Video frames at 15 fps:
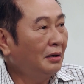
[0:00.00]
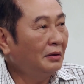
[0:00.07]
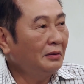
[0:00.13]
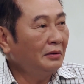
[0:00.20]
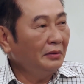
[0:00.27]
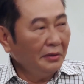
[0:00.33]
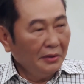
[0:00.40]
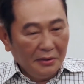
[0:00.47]

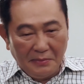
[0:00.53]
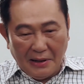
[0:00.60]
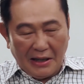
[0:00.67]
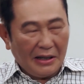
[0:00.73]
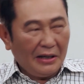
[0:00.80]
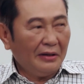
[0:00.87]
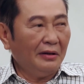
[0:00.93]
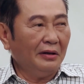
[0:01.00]
Ôi
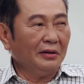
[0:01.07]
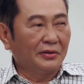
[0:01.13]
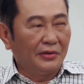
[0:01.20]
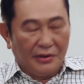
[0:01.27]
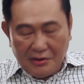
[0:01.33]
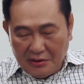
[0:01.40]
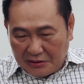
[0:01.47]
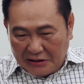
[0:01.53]
ba có nói
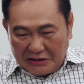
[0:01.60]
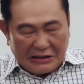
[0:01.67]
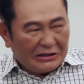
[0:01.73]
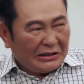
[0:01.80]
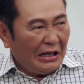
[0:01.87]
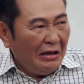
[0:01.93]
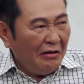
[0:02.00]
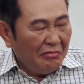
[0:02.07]
chuyện người ta
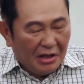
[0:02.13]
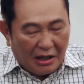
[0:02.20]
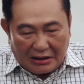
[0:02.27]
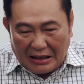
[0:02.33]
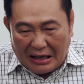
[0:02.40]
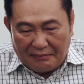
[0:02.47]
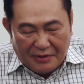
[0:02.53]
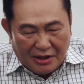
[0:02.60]
theo
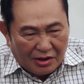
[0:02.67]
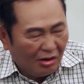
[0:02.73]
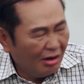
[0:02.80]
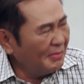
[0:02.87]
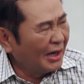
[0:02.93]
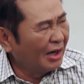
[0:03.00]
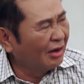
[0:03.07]
dệt làm gì có,